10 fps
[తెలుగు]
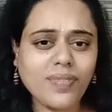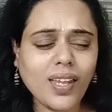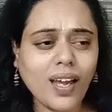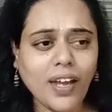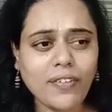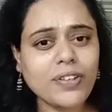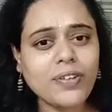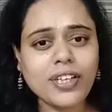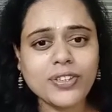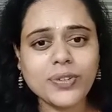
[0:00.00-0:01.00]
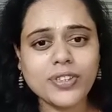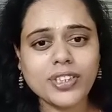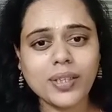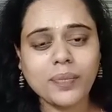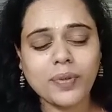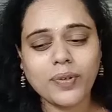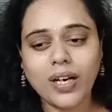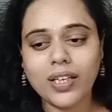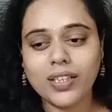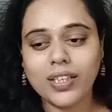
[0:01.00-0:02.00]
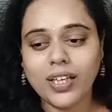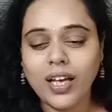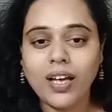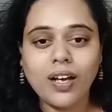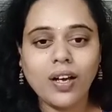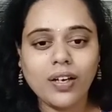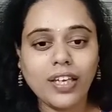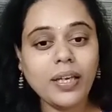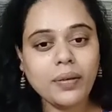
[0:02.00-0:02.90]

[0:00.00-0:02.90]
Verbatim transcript: ఎవరితోన్నా ఇష్యూ వచ్చినప్పుడు అది ఈ